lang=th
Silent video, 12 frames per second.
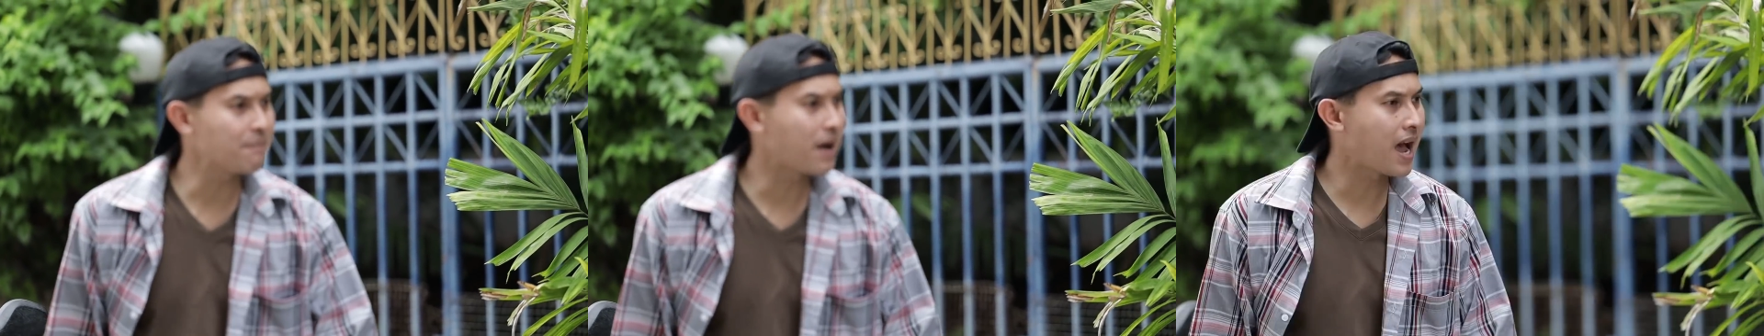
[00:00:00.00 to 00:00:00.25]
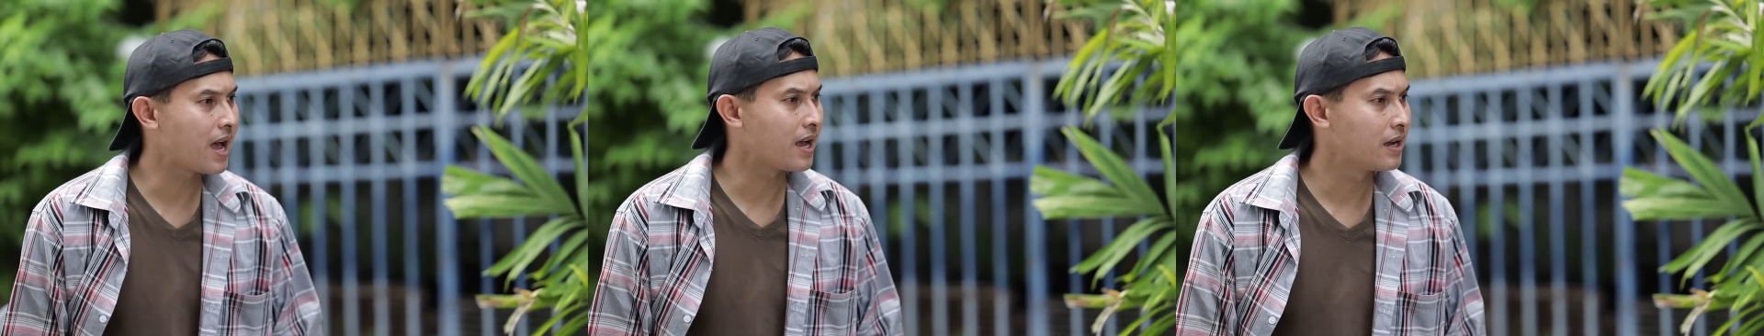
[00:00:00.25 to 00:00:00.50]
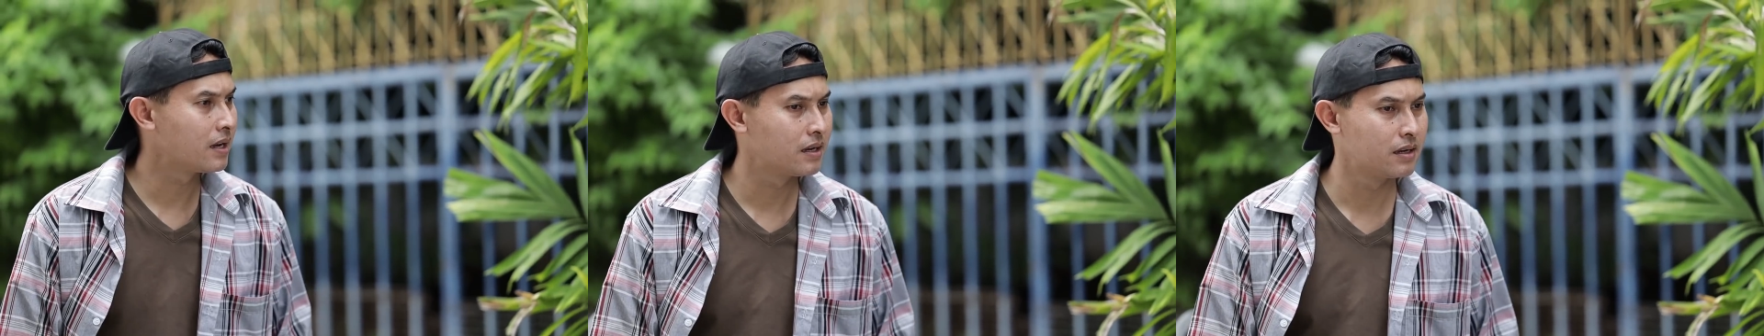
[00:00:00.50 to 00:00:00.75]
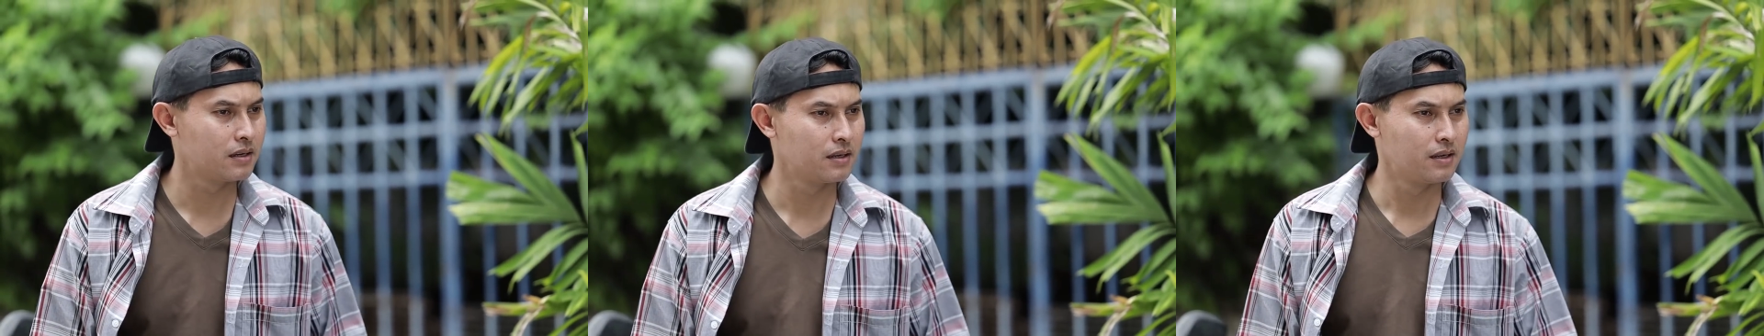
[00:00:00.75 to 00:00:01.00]
บป้า
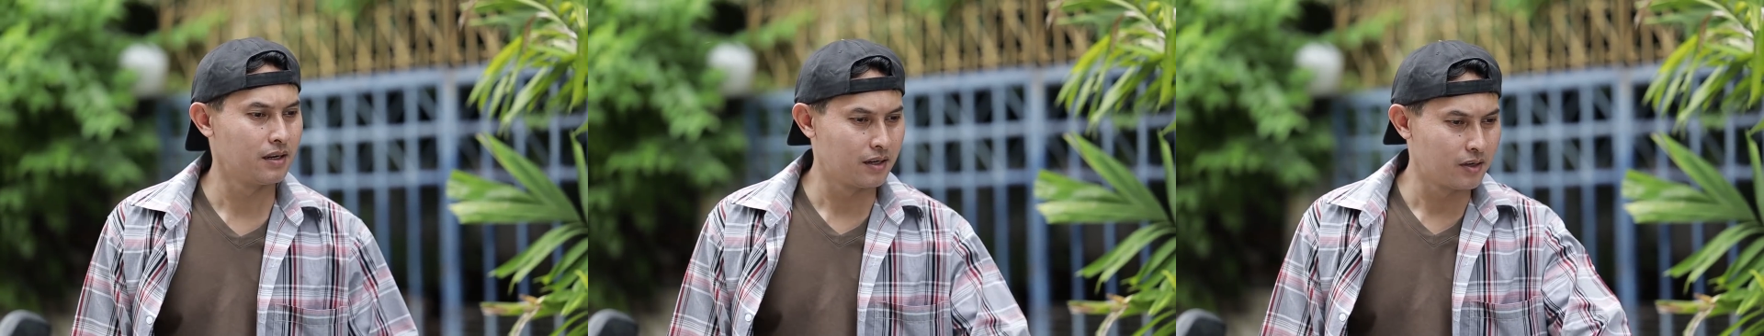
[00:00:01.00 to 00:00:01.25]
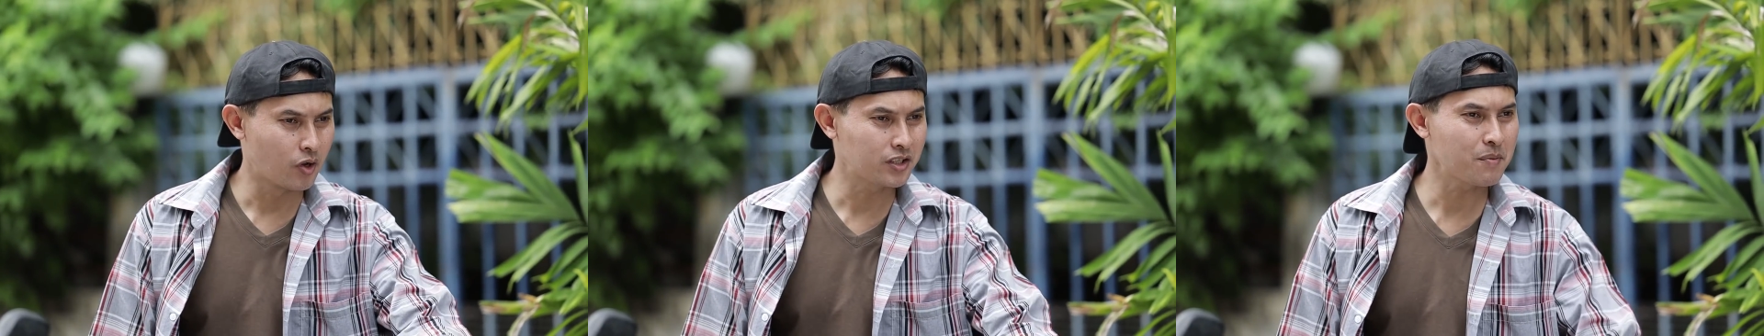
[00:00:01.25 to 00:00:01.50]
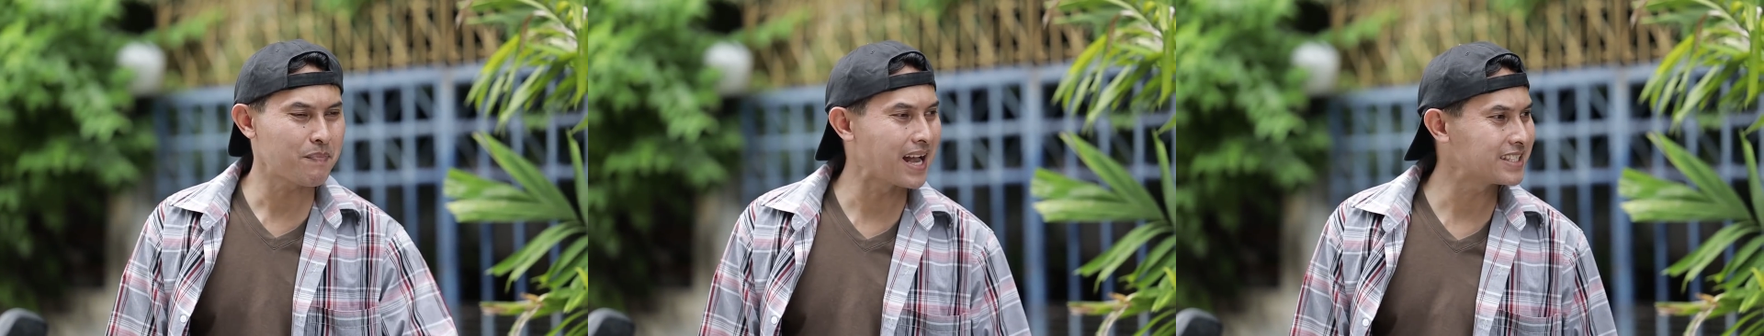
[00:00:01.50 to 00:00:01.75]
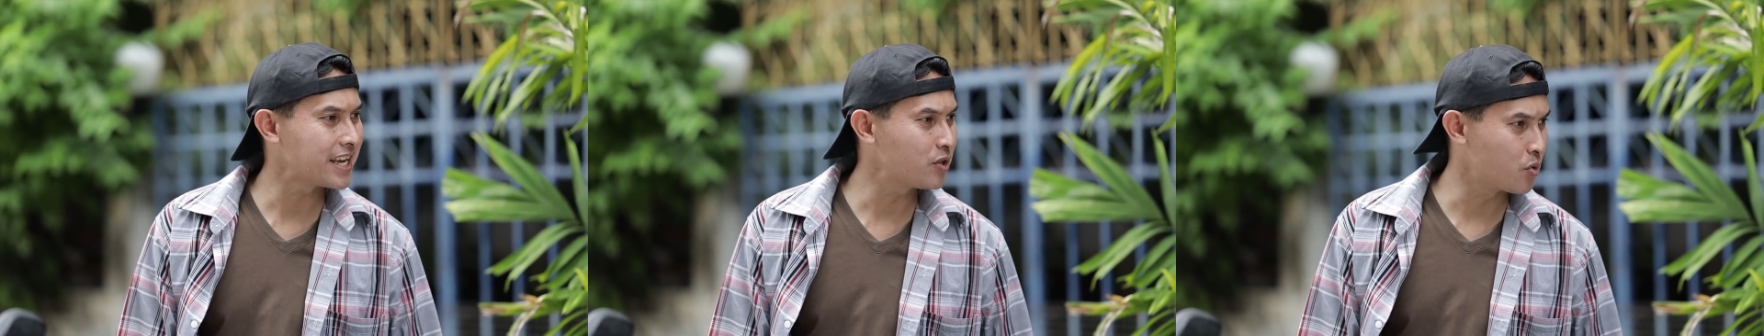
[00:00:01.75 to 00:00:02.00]
รถที่ป้า
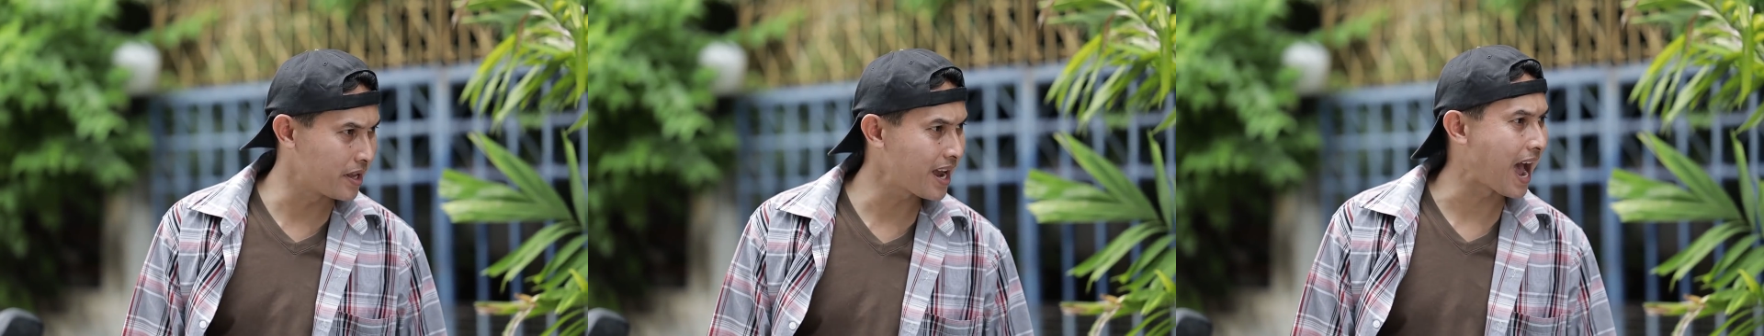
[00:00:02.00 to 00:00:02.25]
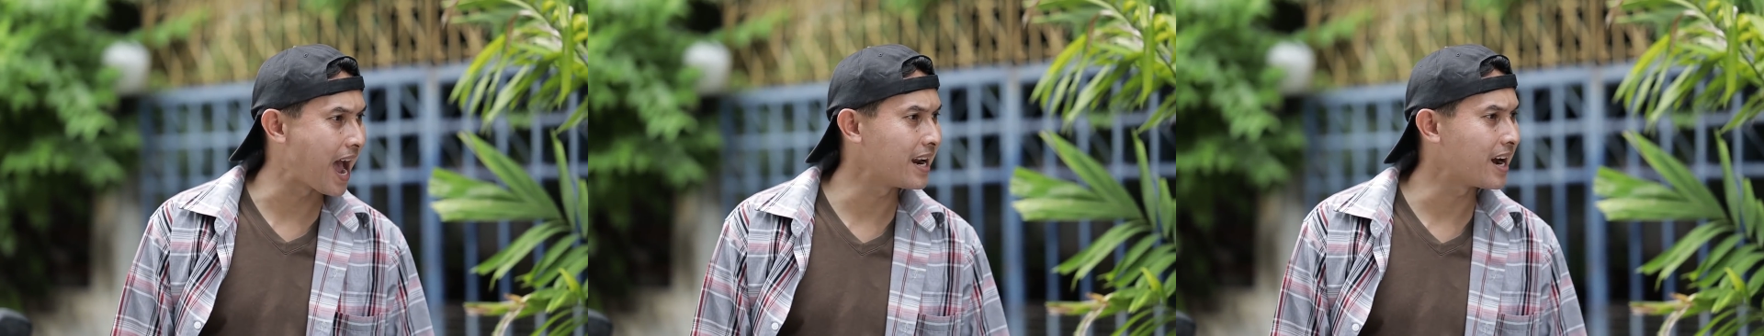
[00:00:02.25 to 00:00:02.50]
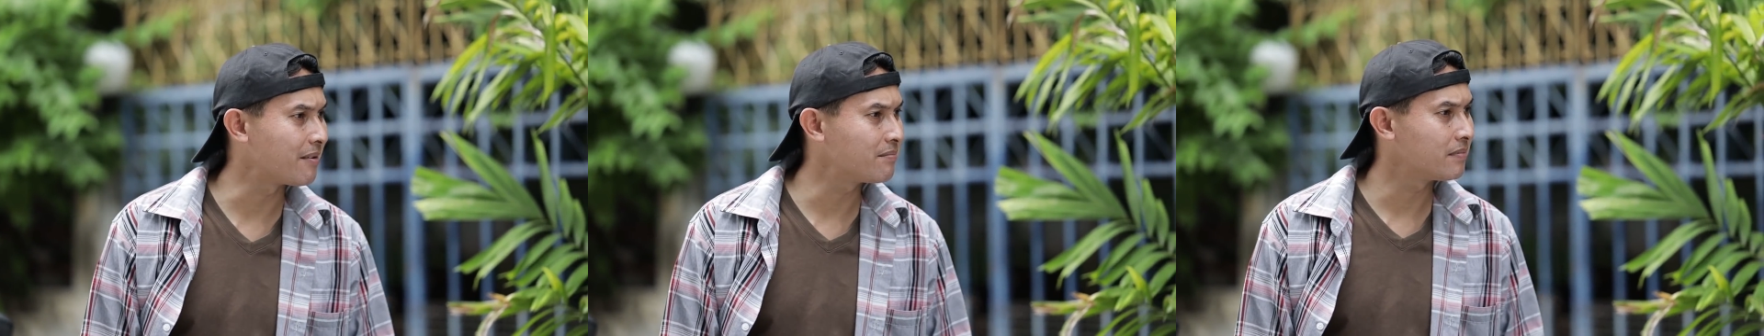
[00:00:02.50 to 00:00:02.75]
เช็ดอยู่นี่ขายเหรอครั